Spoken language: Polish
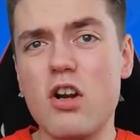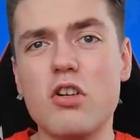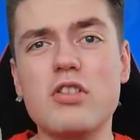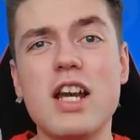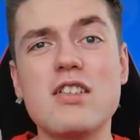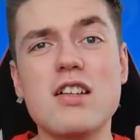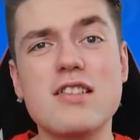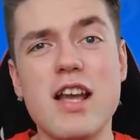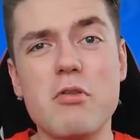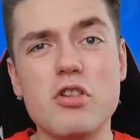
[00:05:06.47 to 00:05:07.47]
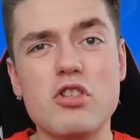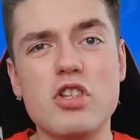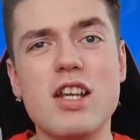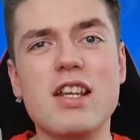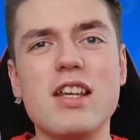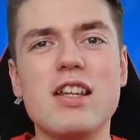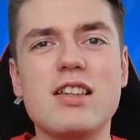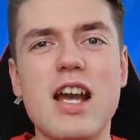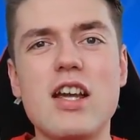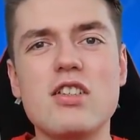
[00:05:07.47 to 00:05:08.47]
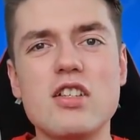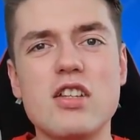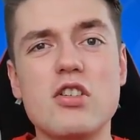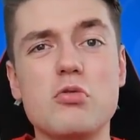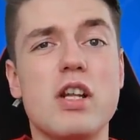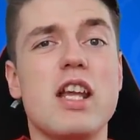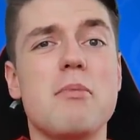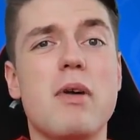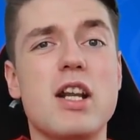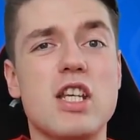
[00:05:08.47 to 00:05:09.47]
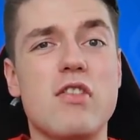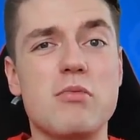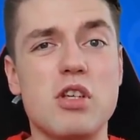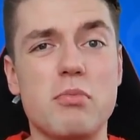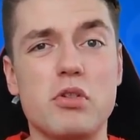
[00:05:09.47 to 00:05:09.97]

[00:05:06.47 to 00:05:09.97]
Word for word: Oglądajcie cały odcinek i dajcie znać, która najbardziej wam się